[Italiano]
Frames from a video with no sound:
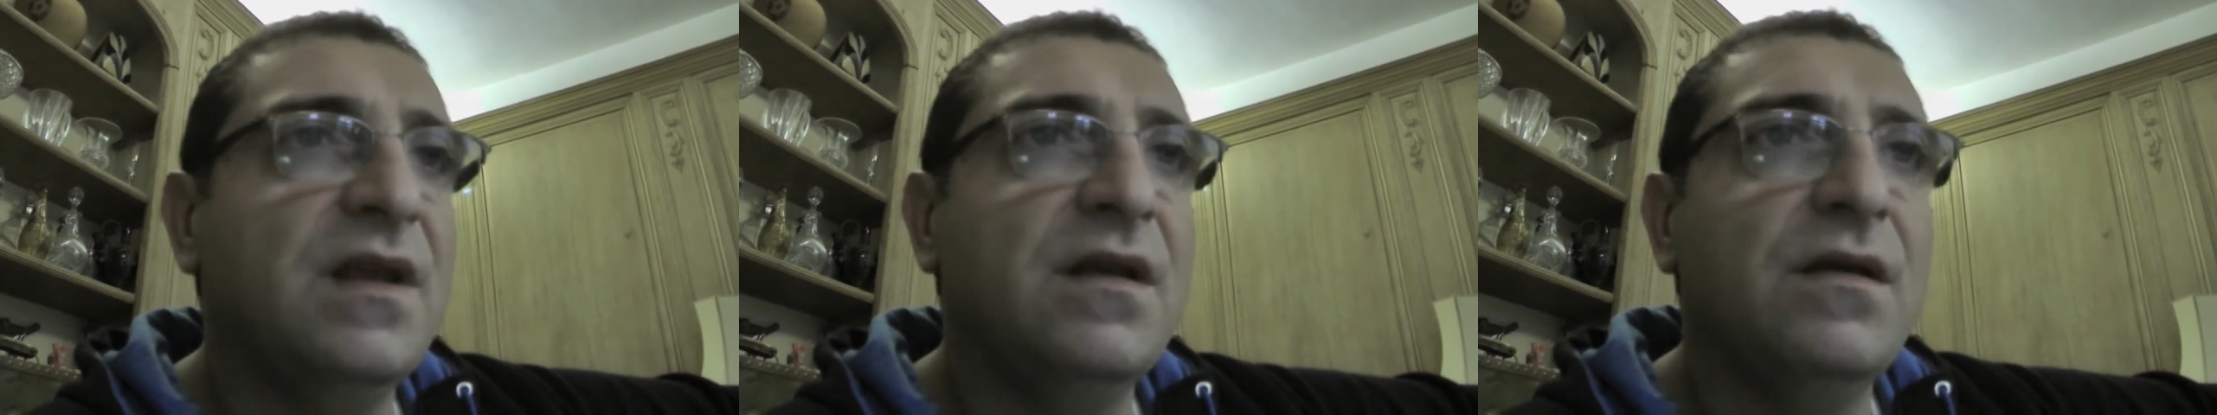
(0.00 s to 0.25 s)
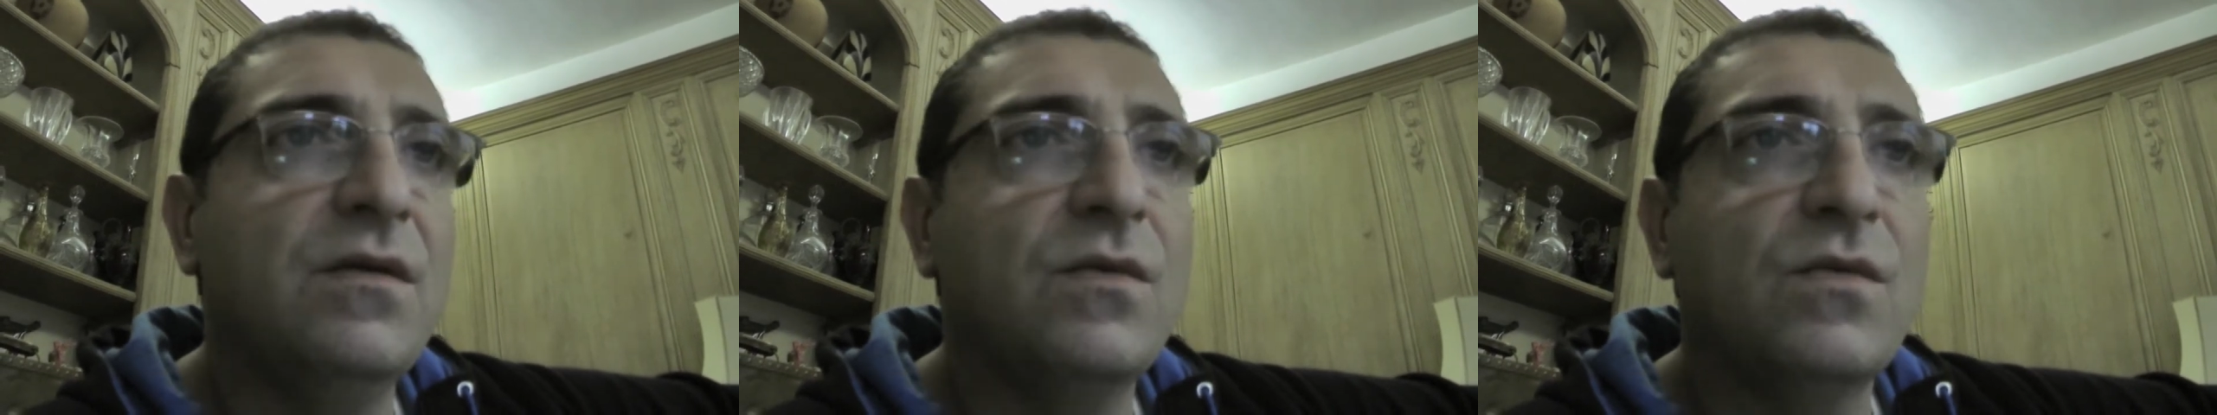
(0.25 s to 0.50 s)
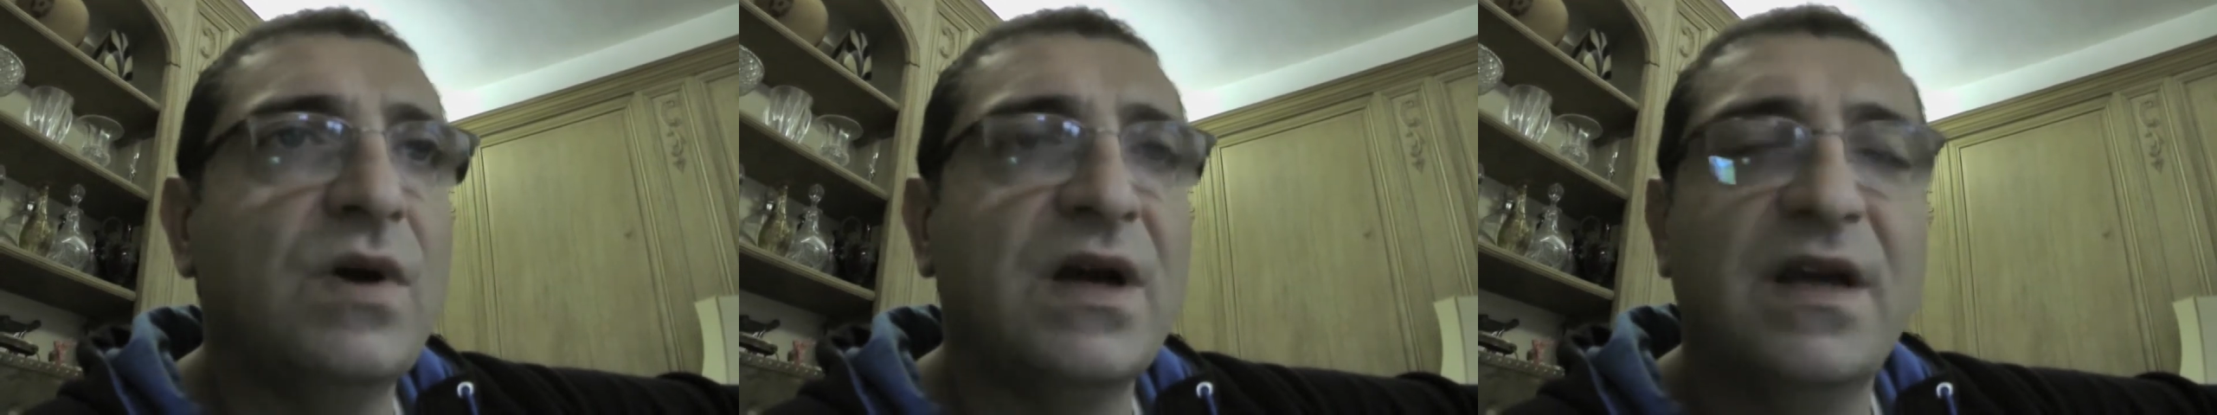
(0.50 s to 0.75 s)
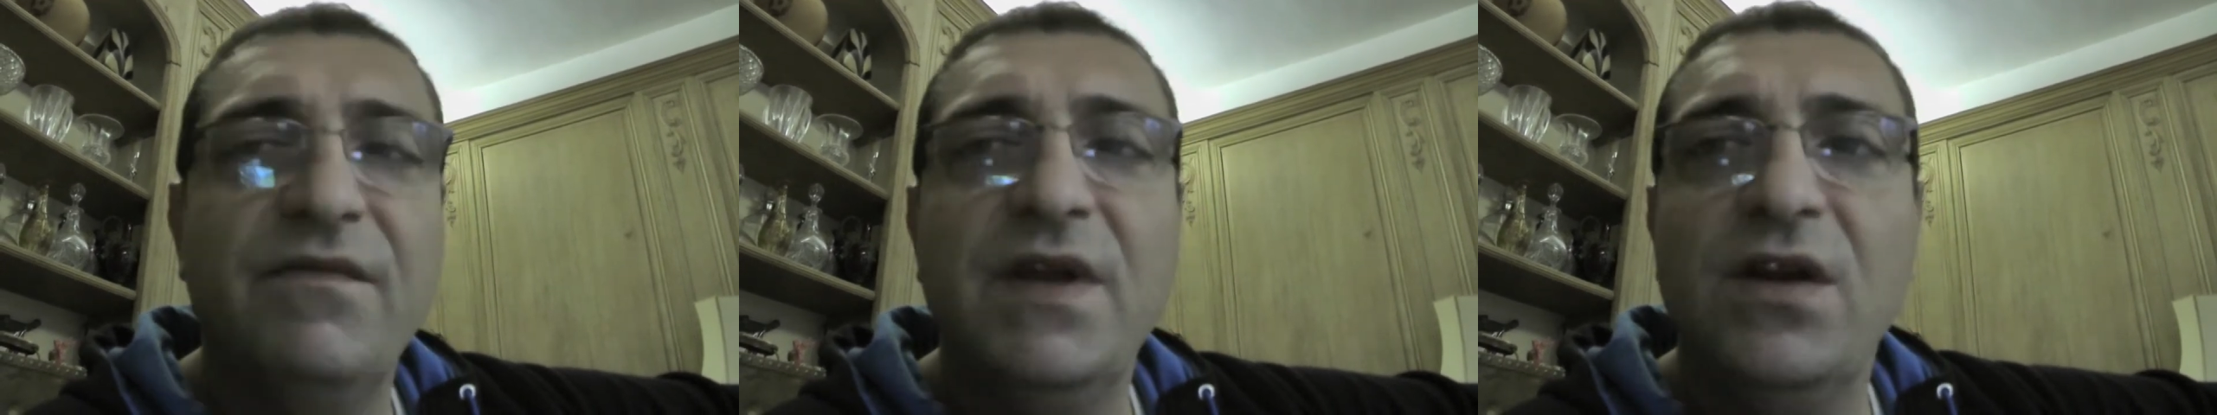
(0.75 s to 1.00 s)
in
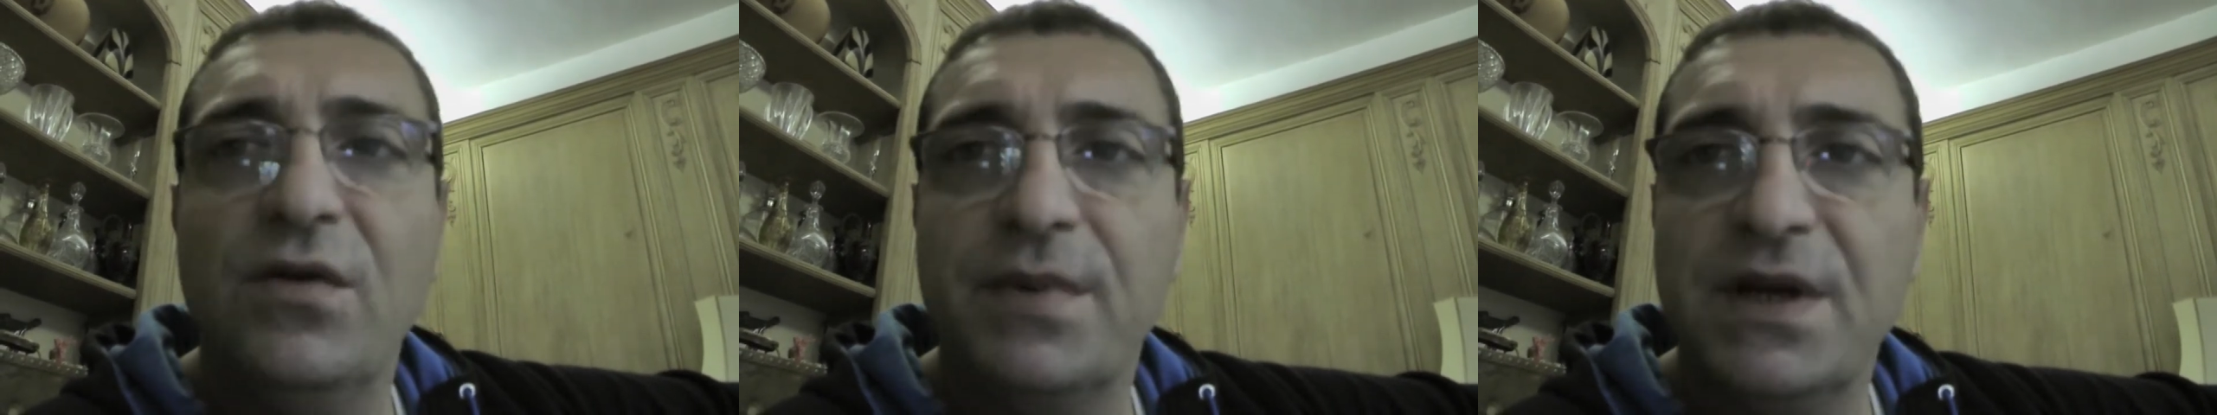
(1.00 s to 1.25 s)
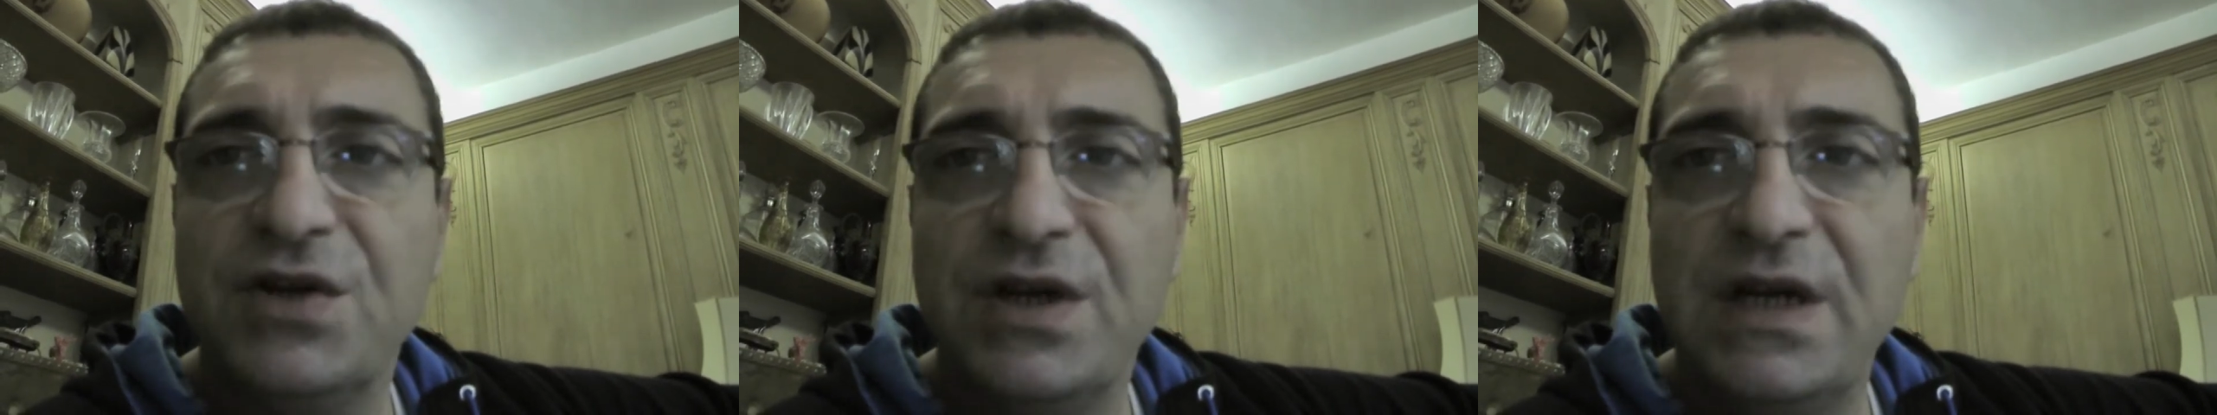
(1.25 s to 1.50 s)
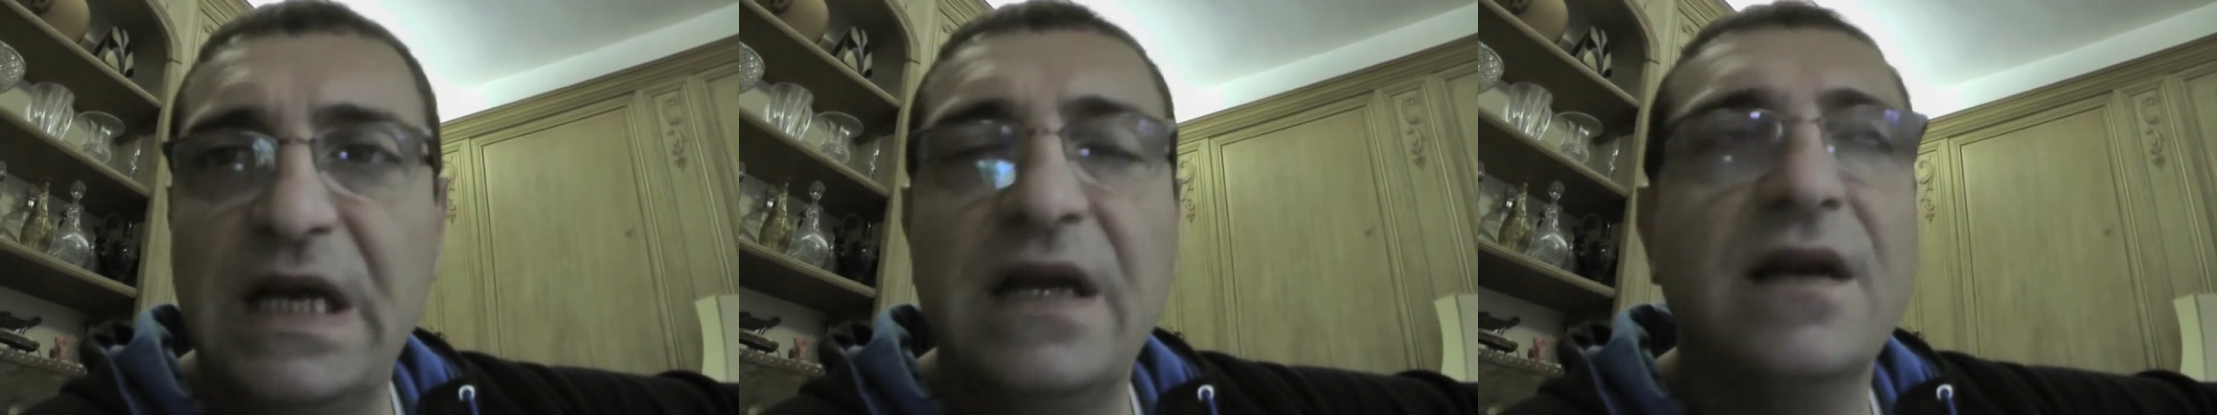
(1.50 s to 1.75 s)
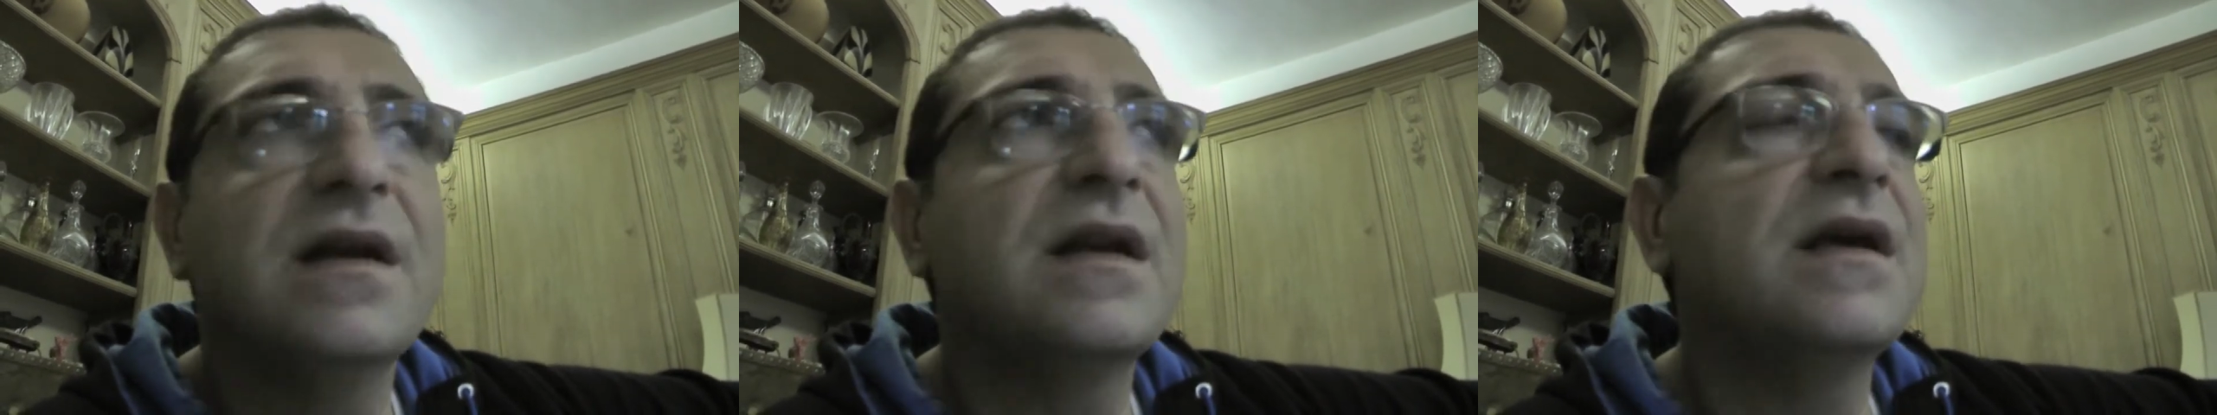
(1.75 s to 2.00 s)
qualche video
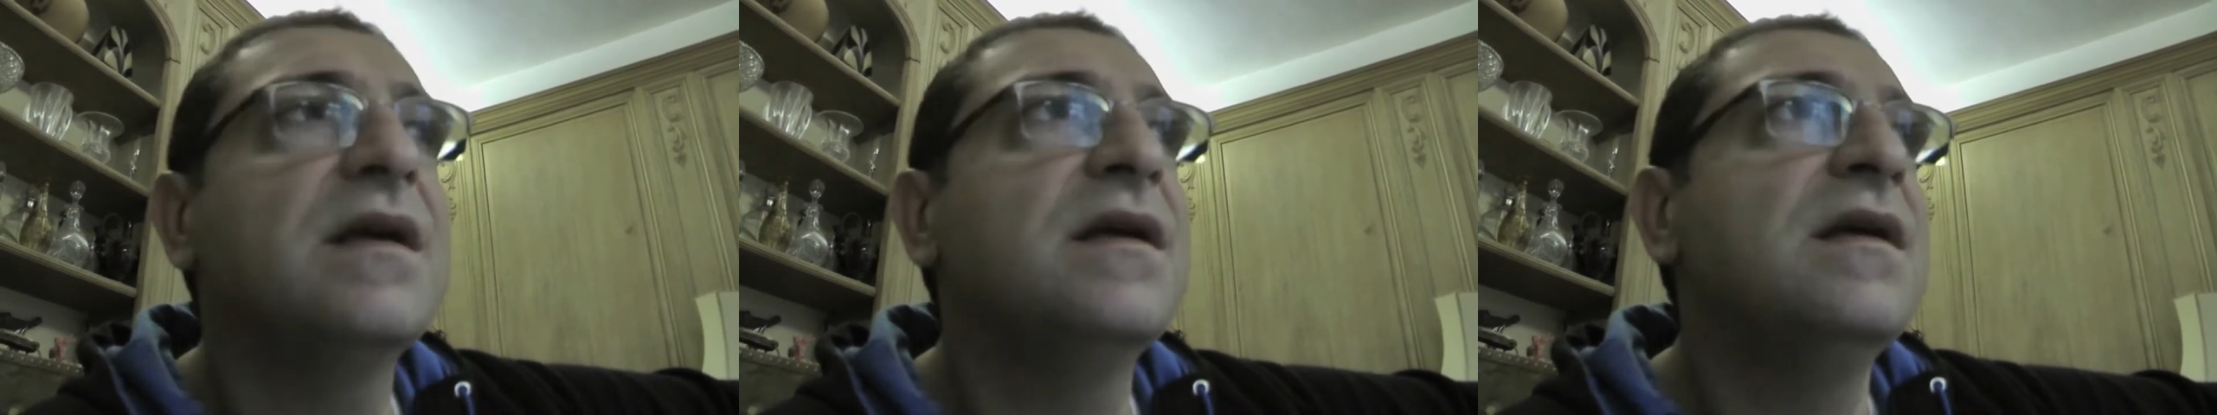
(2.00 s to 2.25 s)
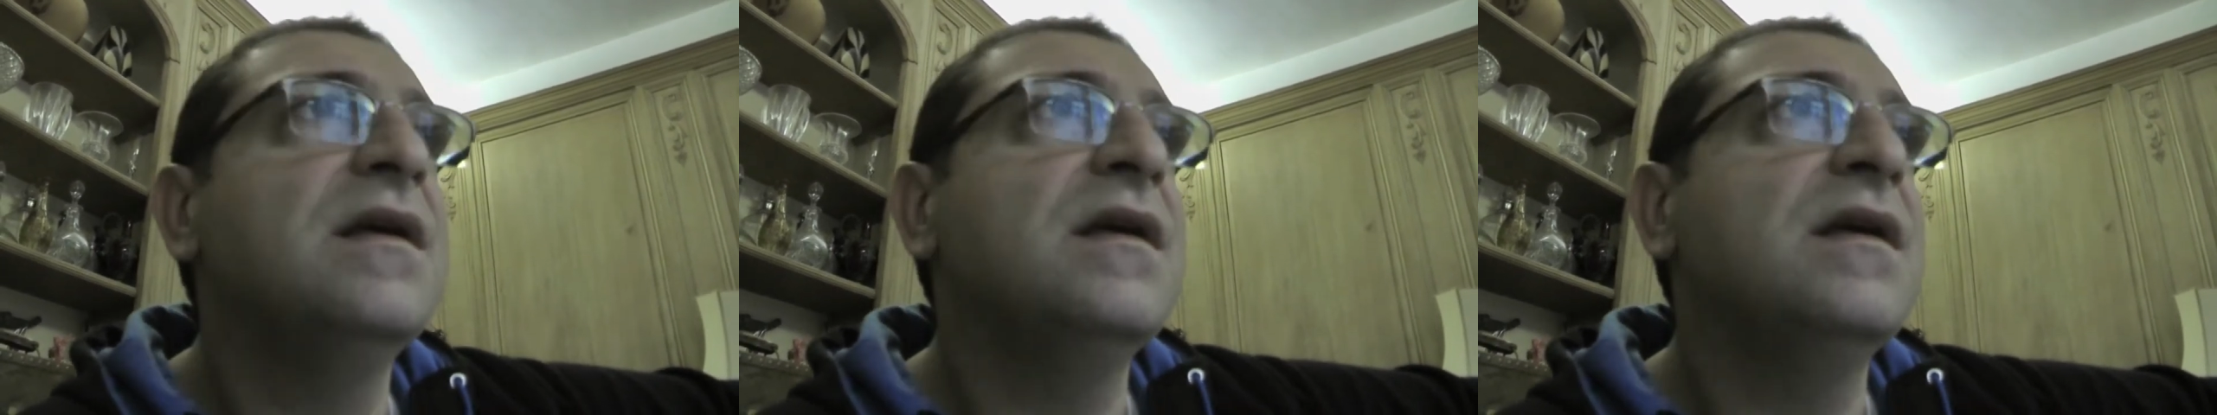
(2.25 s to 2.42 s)
precedente